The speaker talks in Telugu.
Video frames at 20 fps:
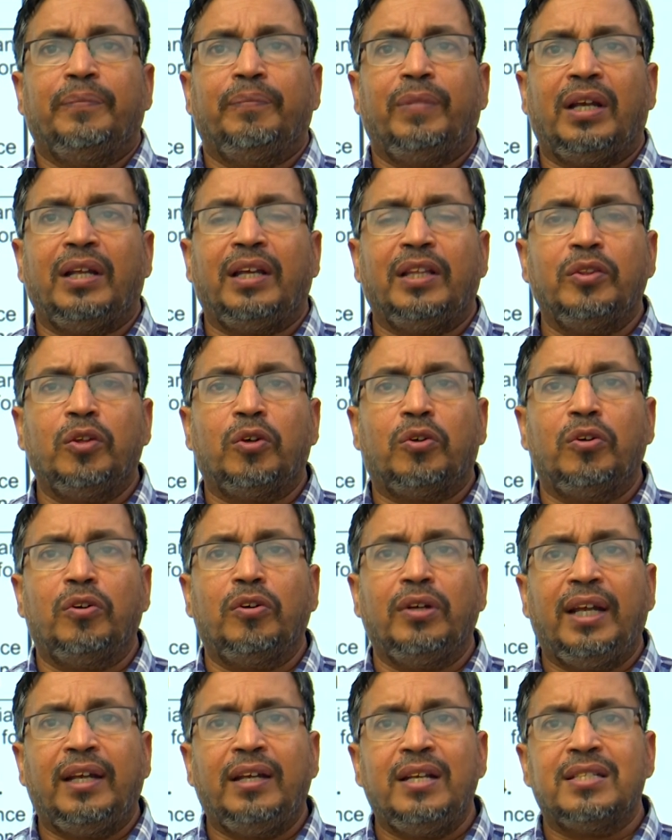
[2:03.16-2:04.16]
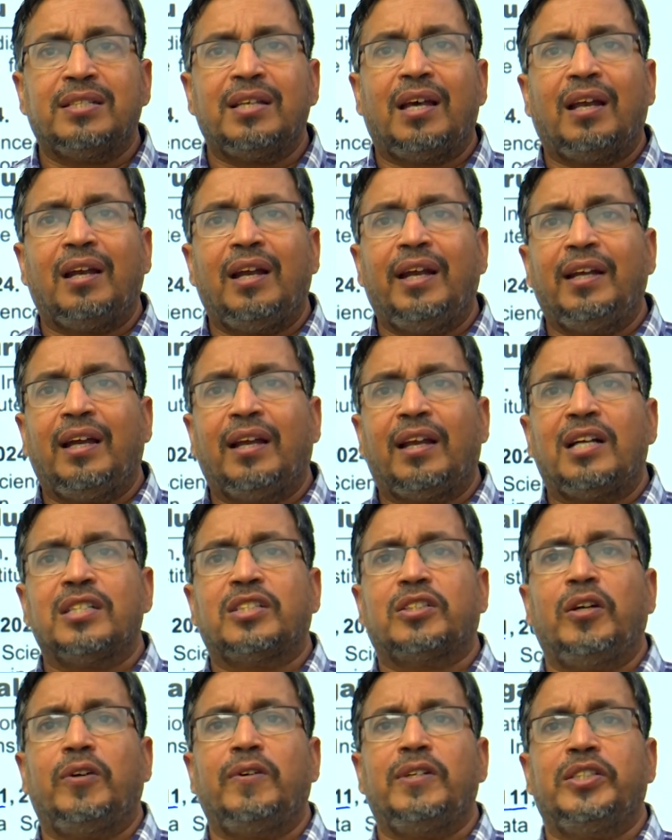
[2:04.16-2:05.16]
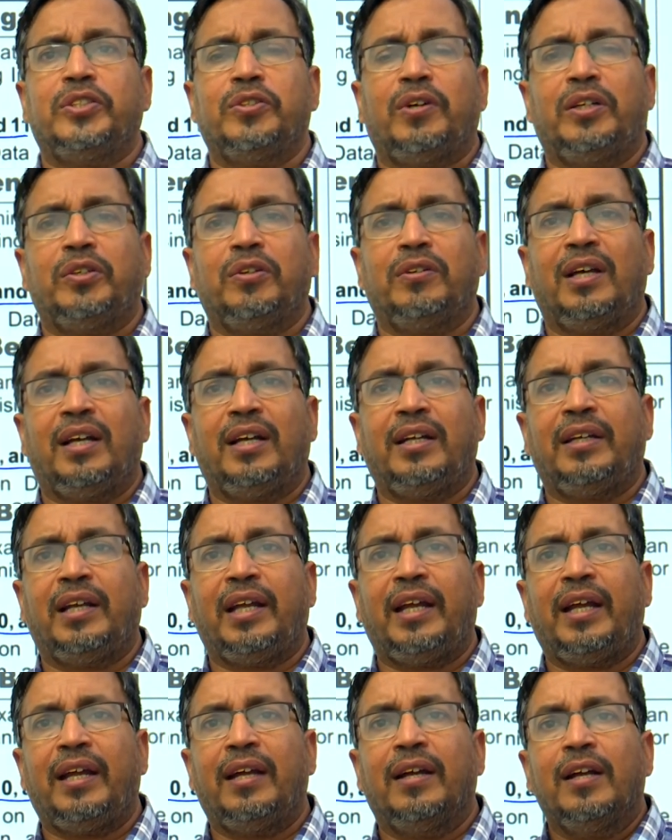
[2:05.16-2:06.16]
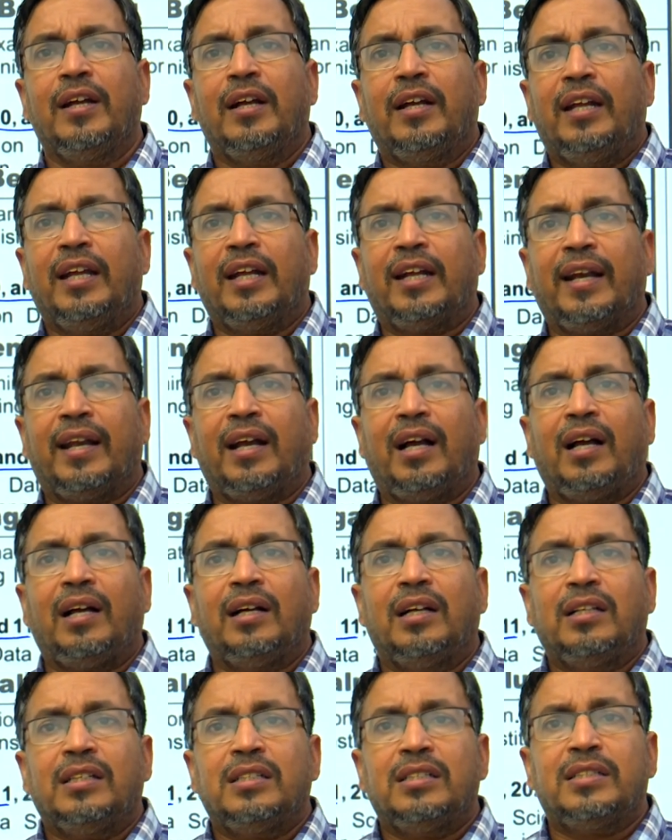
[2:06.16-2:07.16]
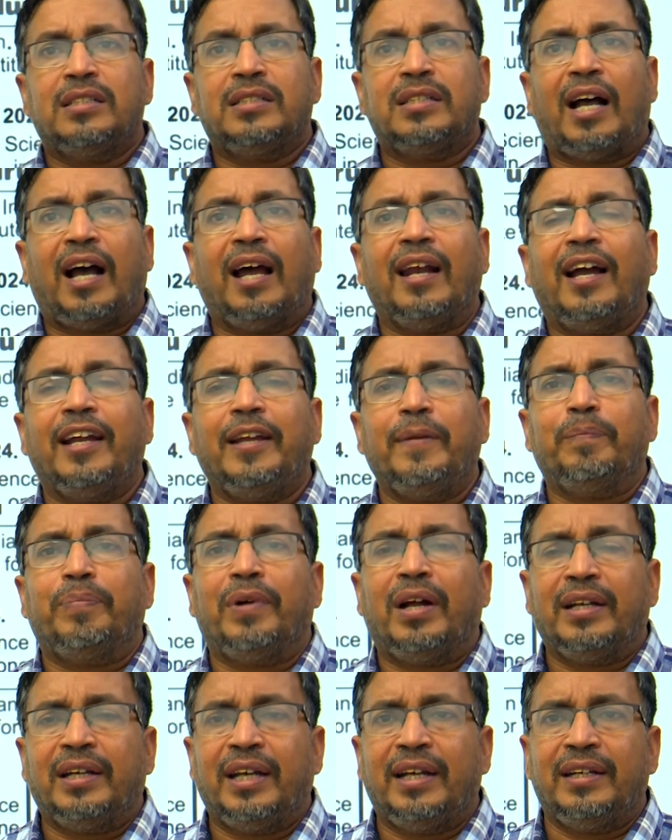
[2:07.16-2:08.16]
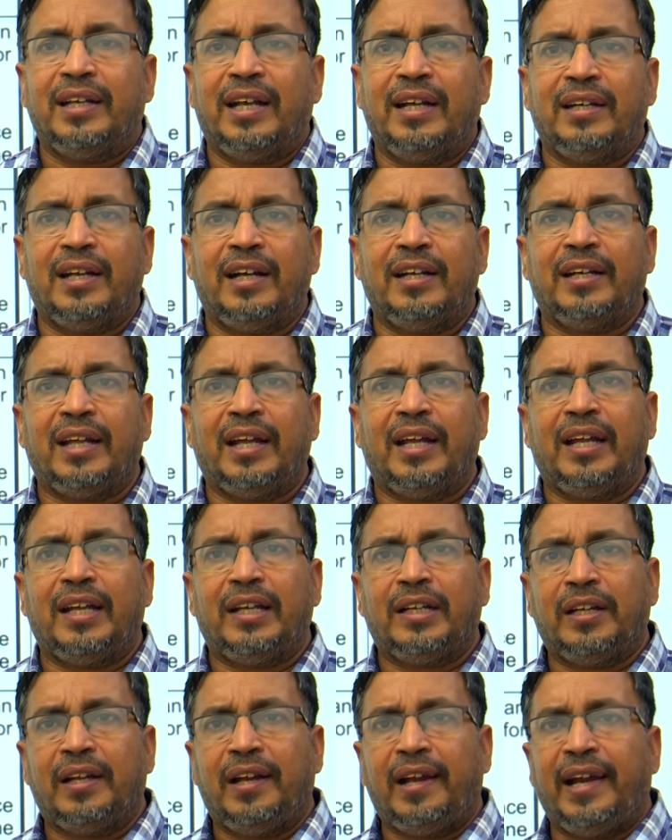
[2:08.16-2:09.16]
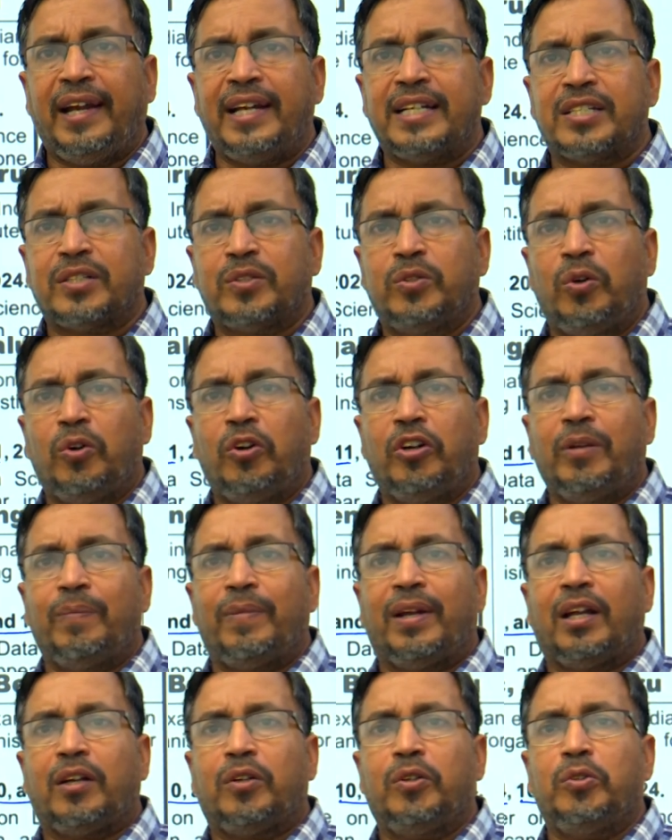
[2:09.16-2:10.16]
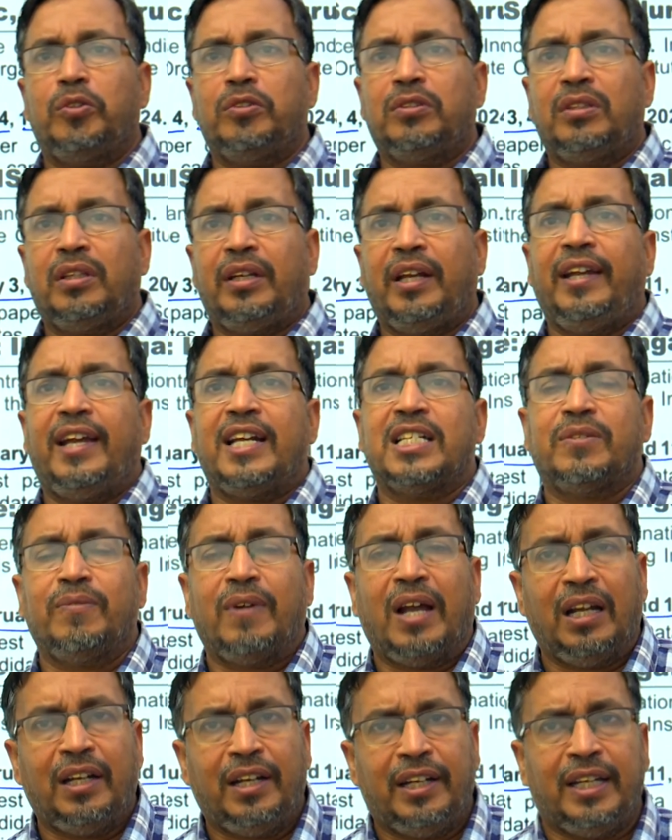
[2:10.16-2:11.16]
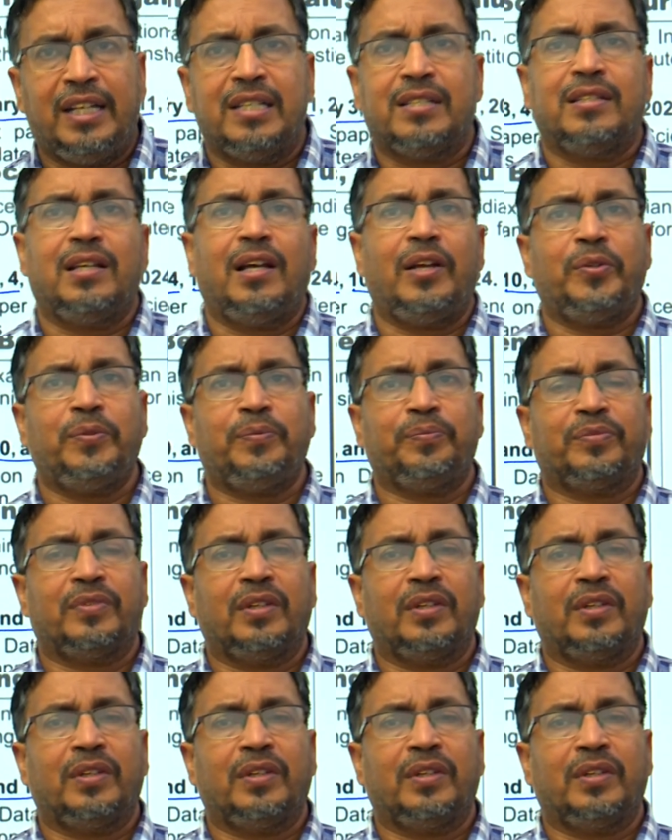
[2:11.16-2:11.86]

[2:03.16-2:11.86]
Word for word: మరి ఎందుకు ఎన్నిసార్లైనా రాసుకోవచ్చు అంటున్నారంటే ఇక్కడ చాలా ఇంపార్టెంట్ ఏంటంటే గేట్ స్కోర్ని మనకు త్రీ ఇయర్స్ వ్యాలిడిటీ ఇస్తారు